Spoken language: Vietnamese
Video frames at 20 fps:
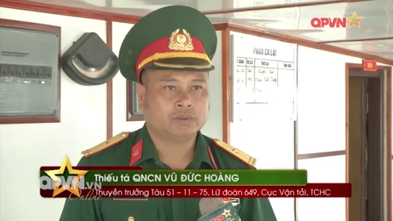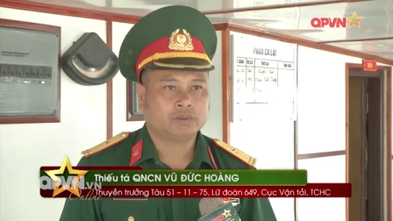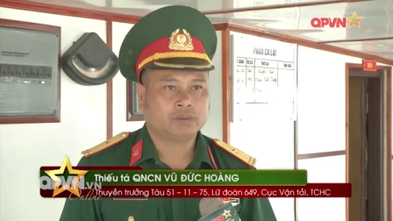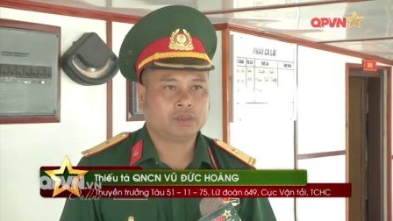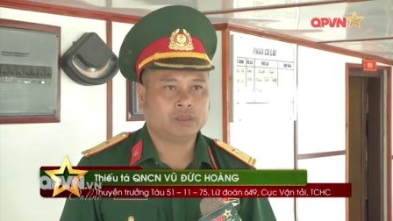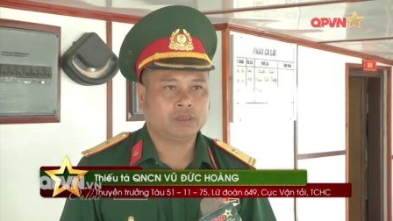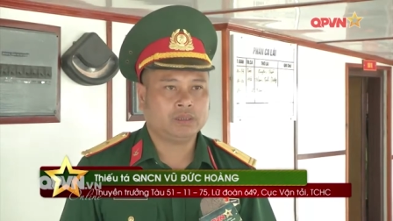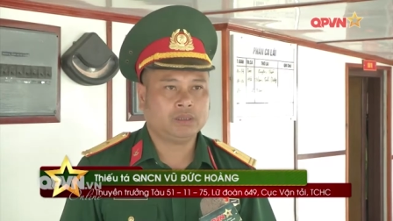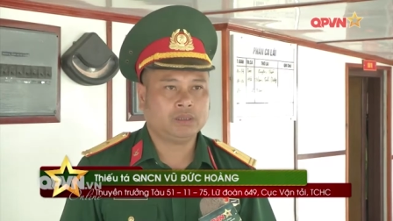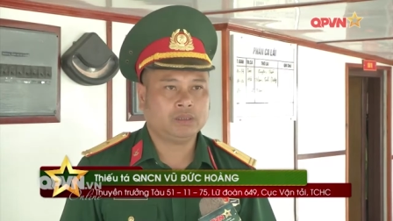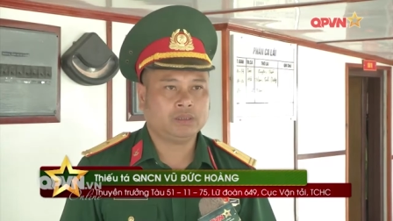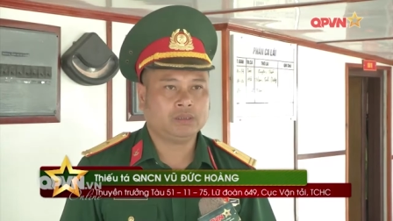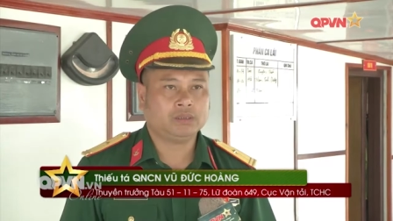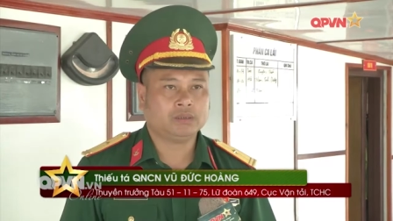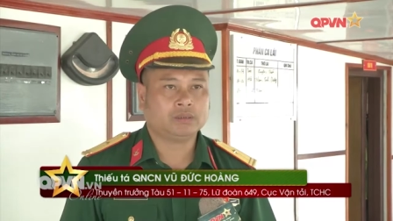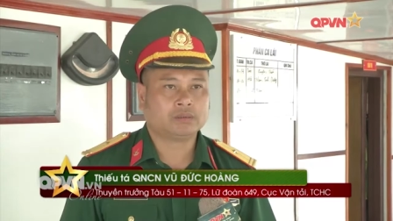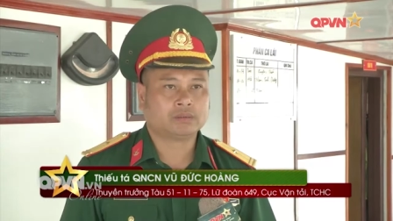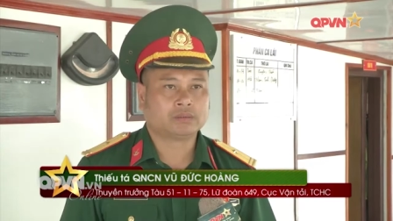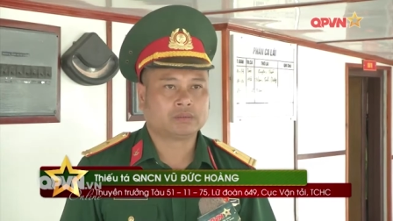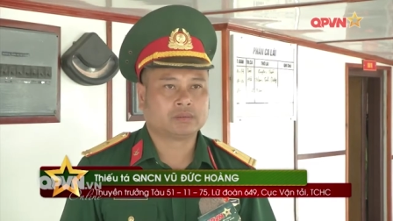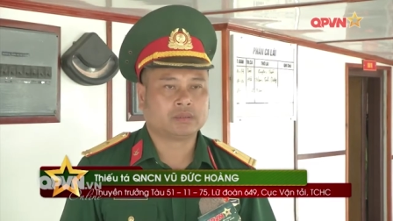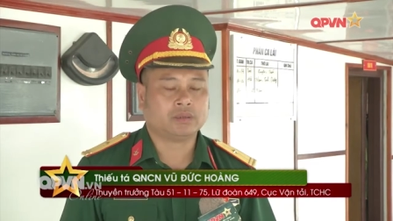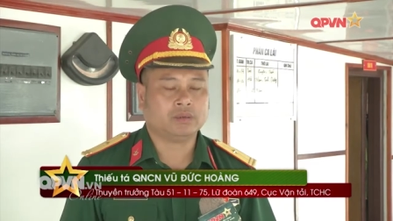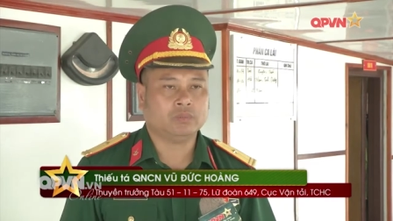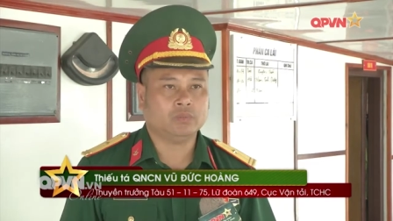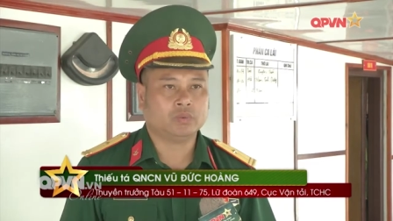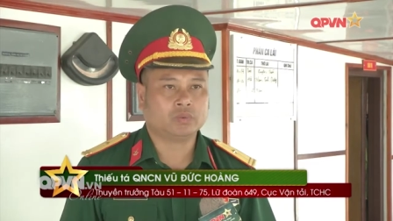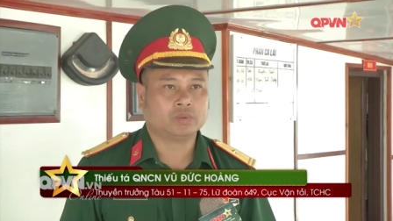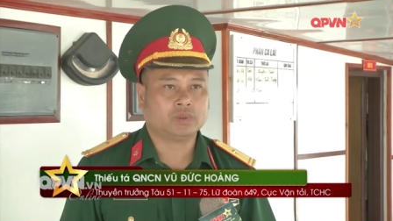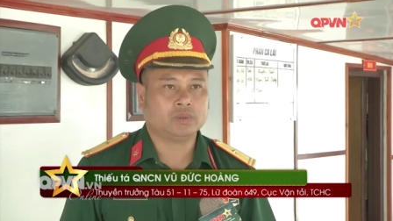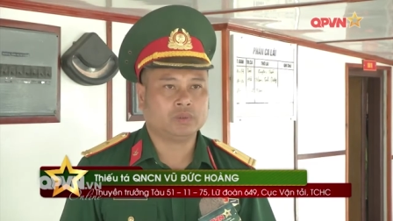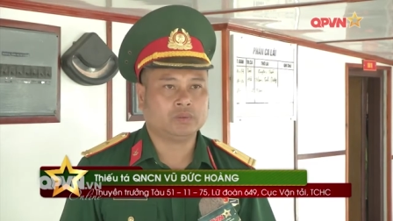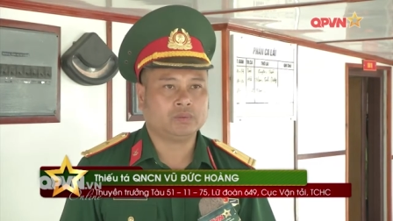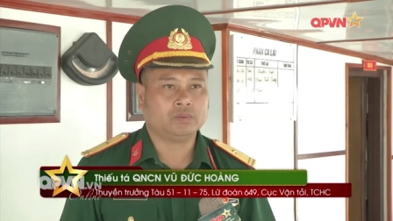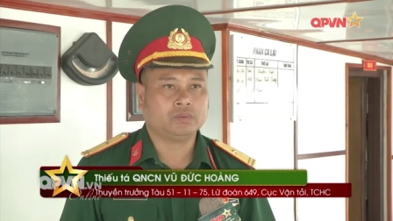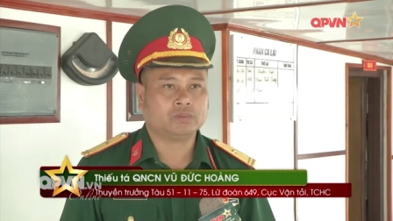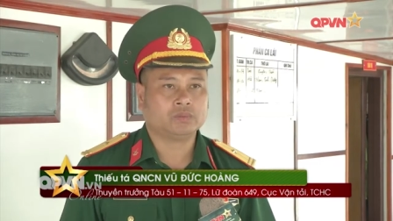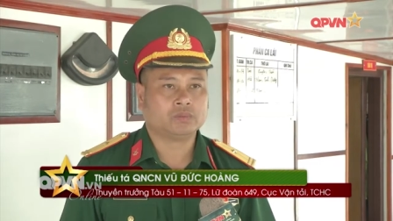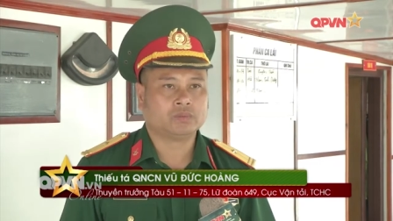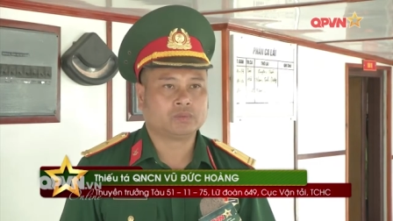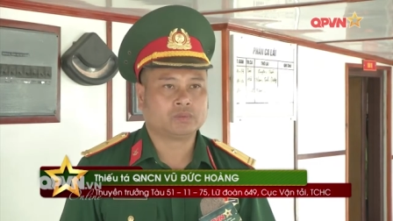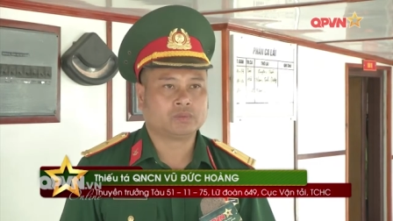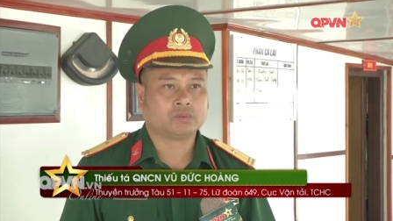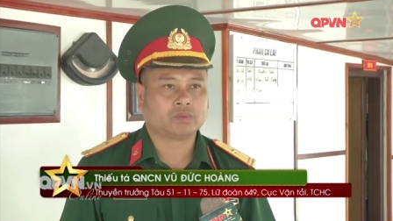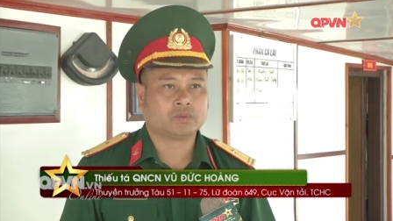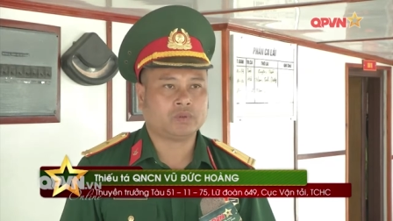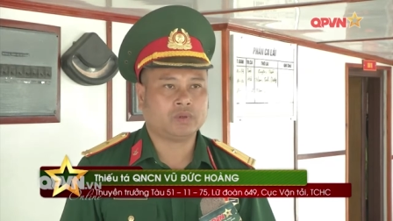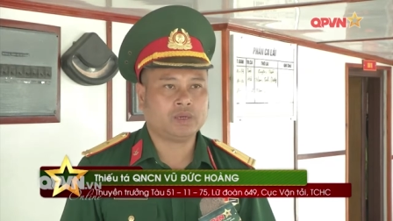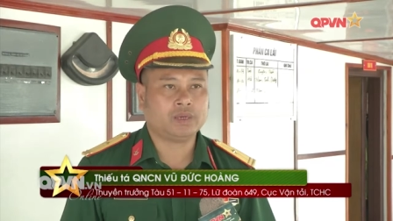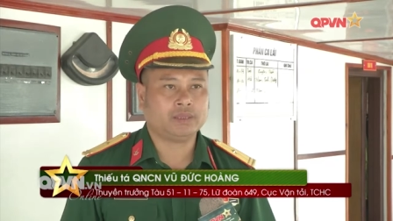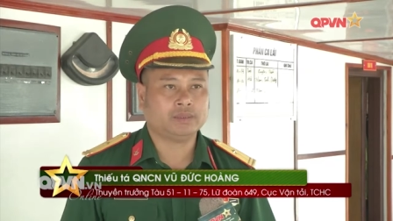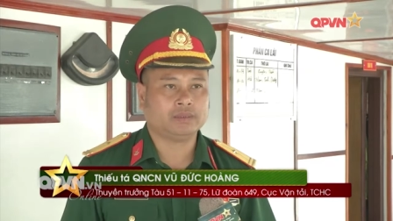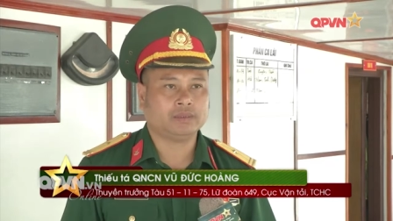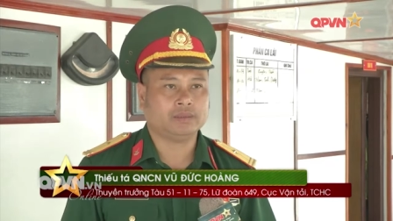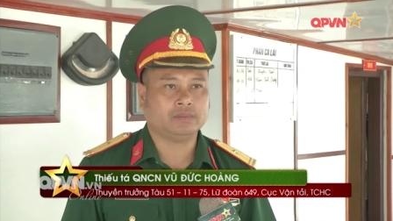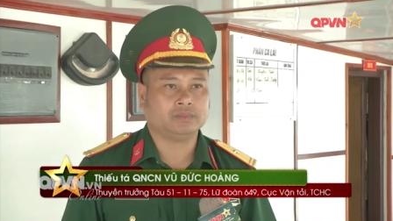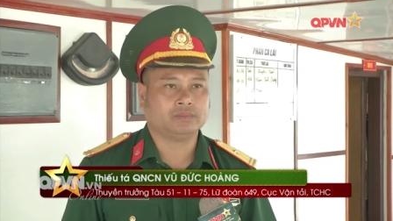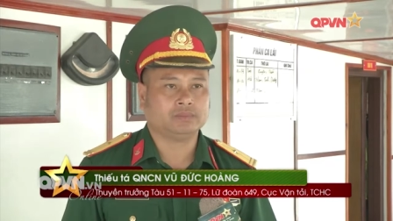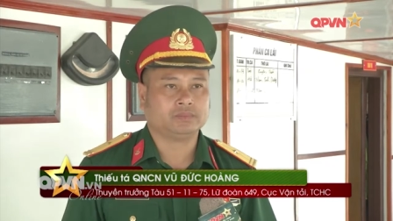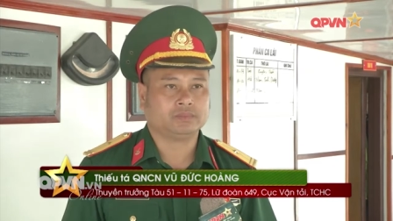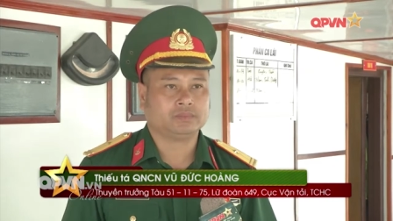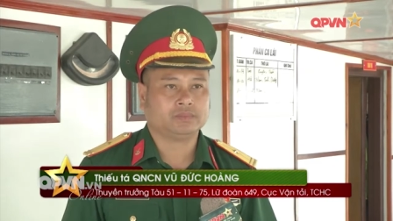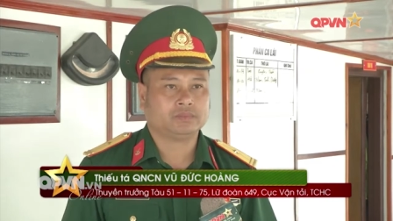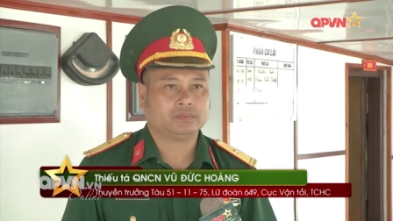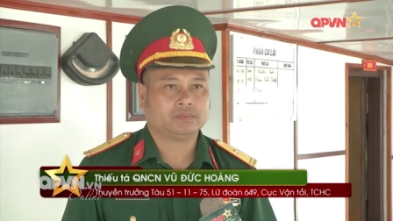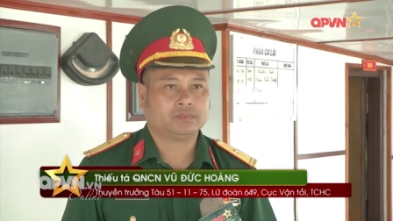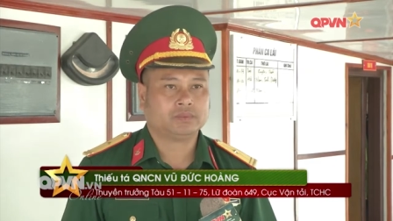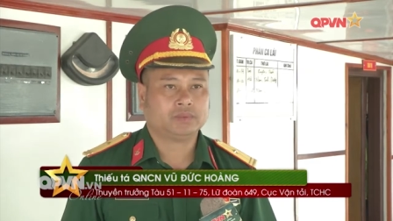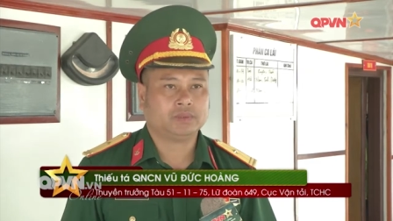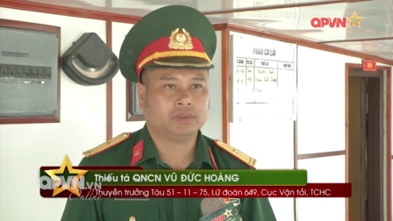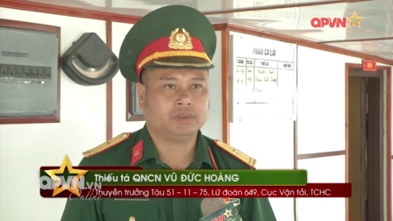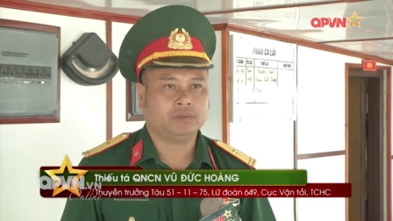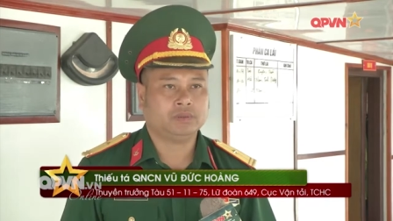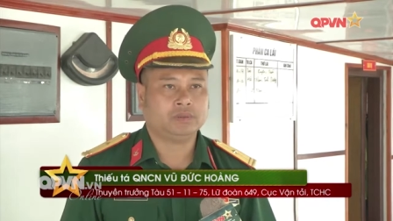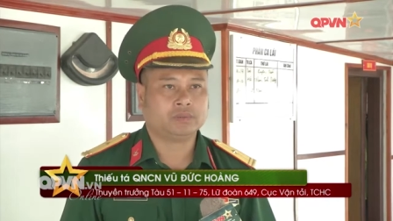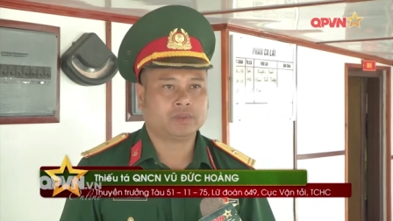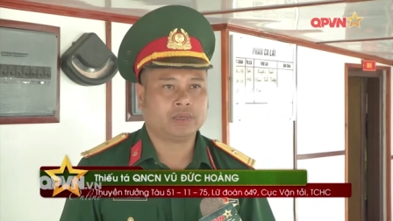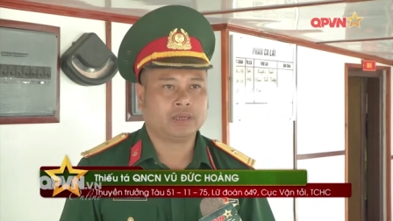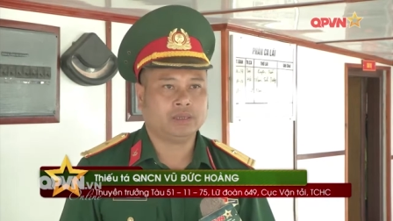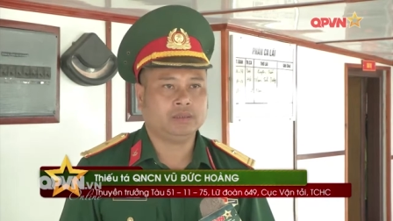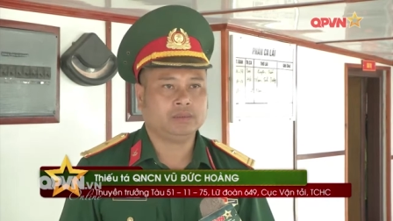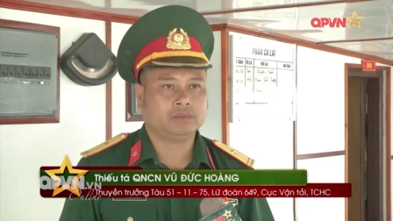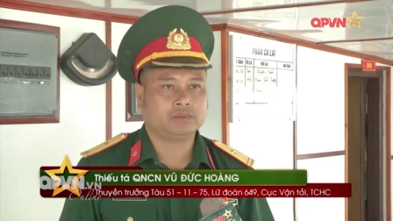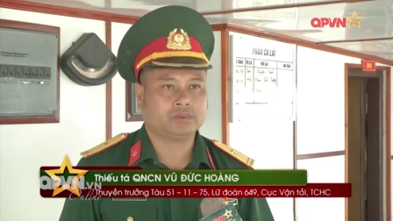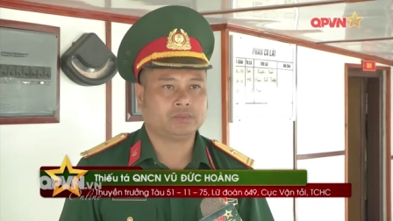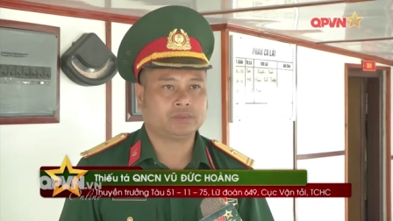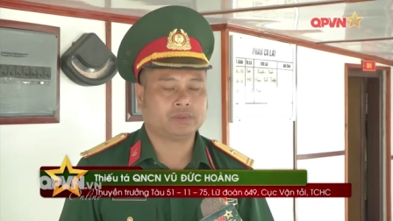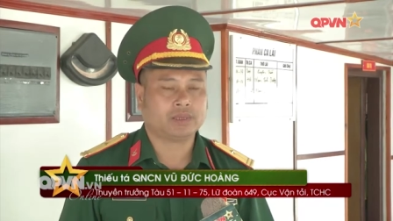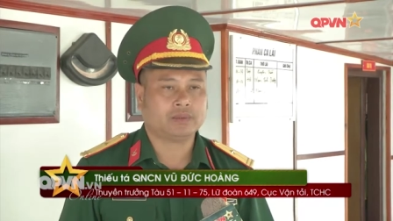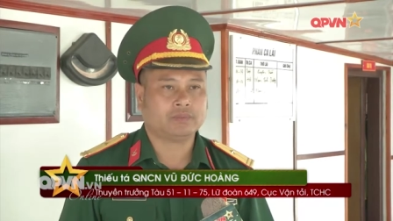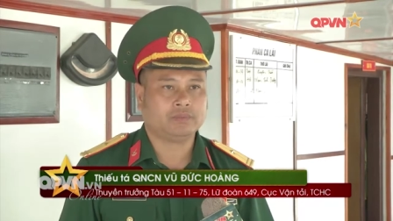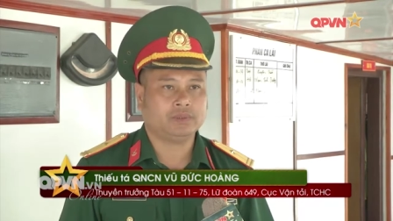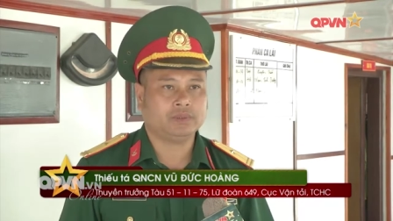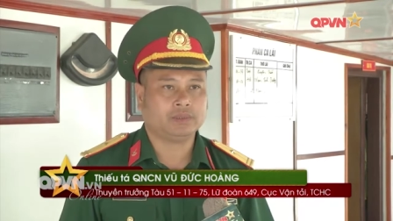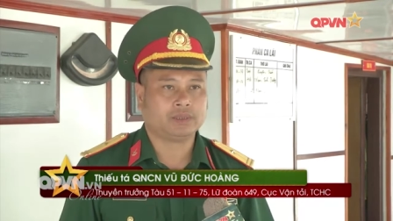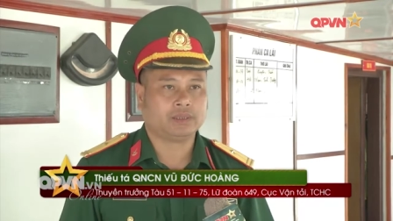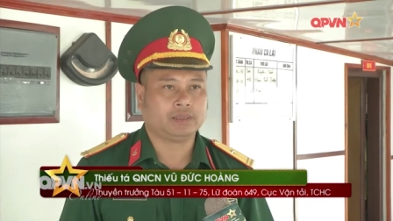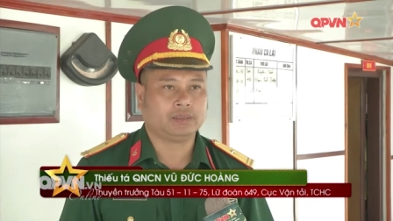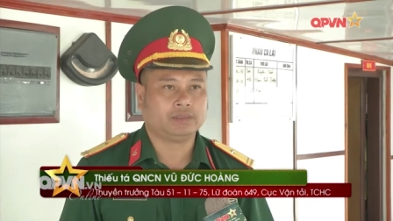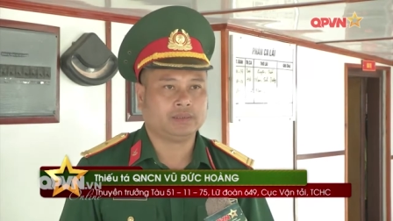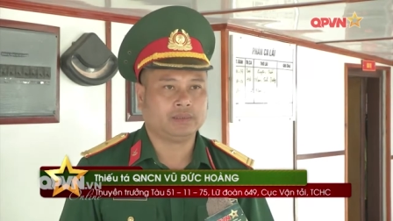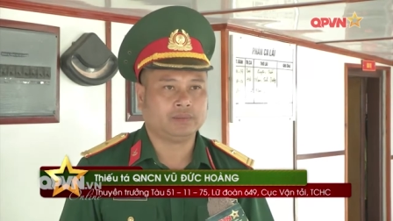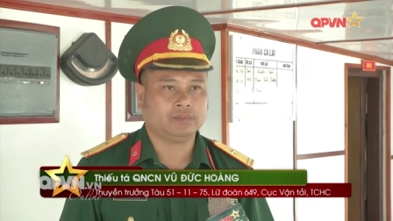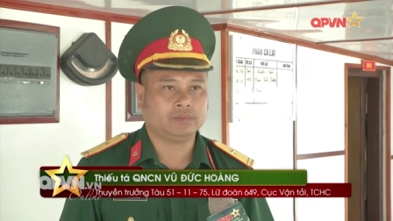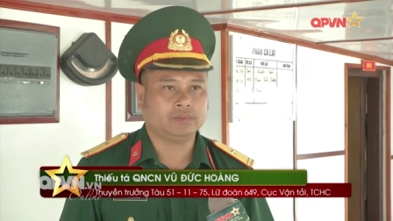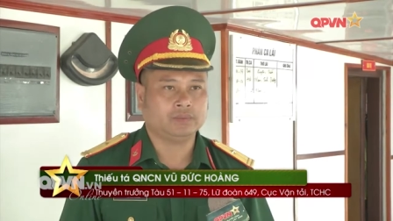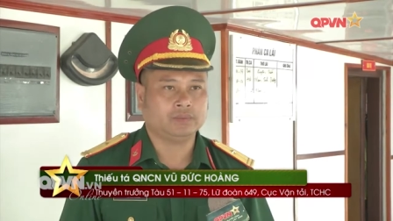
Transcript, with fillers: Khi tàu mục tiêu có hành động thì lúc nãy chúng ta mới được hành động.